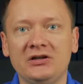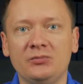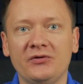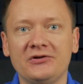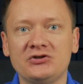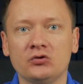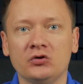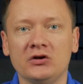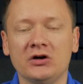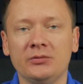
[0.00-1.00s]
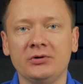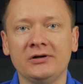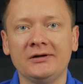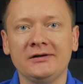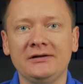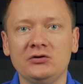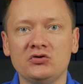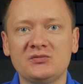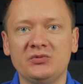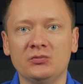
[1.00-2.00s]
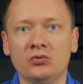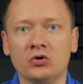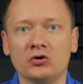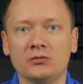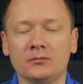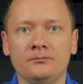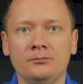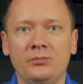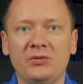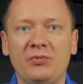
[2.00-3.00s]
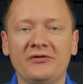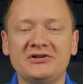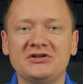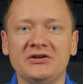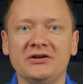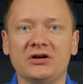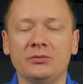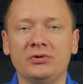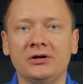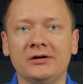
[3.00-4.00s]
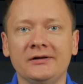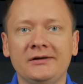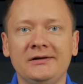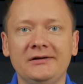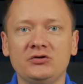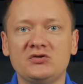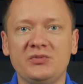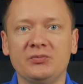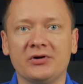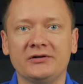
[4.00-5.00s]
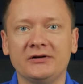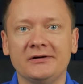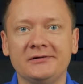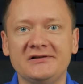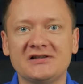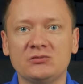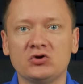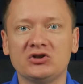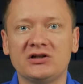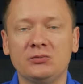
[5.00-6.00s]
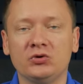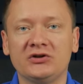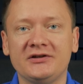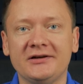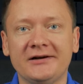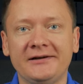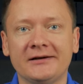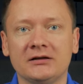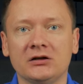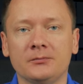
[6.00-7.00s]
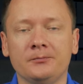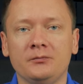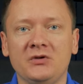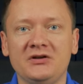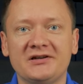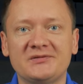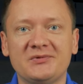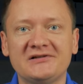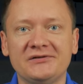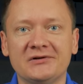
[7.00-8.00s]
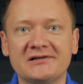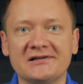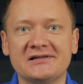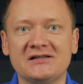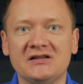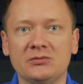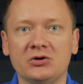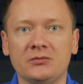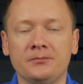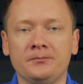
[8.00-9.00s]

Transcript: или поврежденный кабель или USB-порт, при повреждении кабеля или USB-порта диск может работать некорректно и не распознаваться системой,